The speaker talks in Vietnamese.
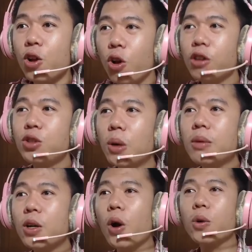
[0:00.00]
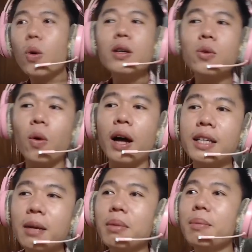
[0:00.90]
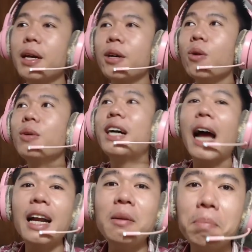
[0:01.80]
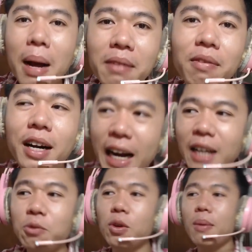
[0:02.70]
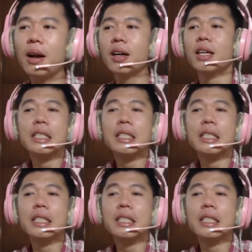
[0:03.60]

Nói chung là đội quân của Nhân BiBi cũng khá là mạnh và khét luôn các bạn ơi.